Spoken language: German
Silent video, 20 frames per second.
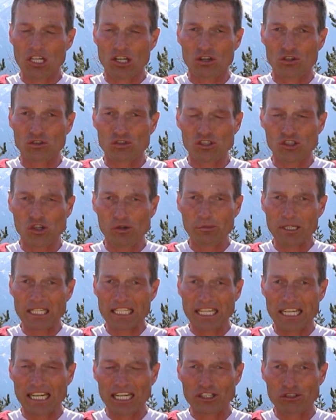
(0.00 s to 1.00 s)
Und
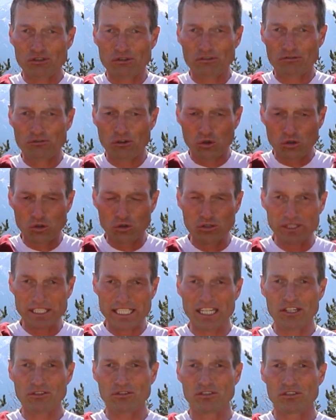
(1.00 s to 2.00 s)
somit kriegst du eine
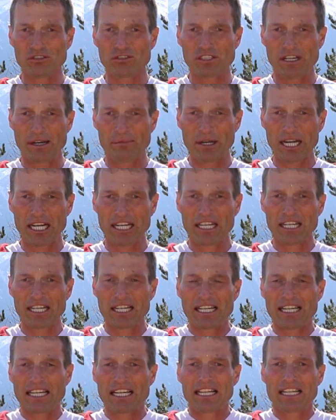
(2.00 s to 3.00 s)
Fokussierung zusammen,
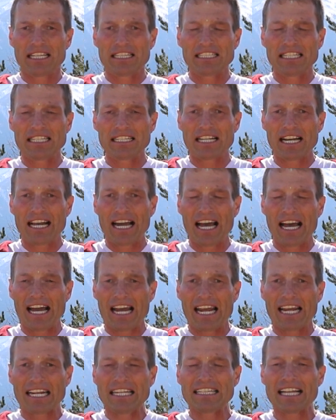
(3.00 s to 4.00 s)
die dir eine
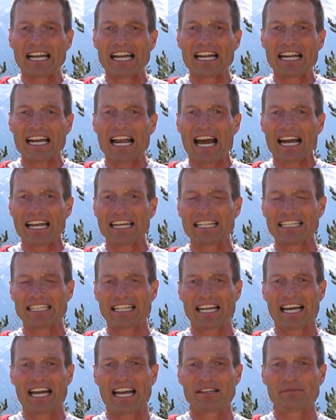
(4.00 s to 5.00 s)
innere
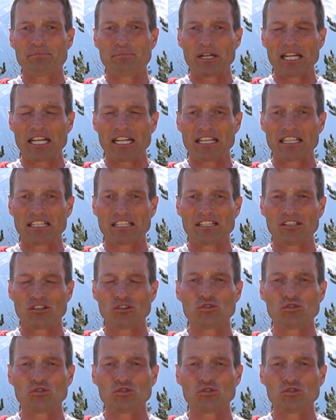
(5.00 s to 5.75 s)
Leichtigkeit bringt.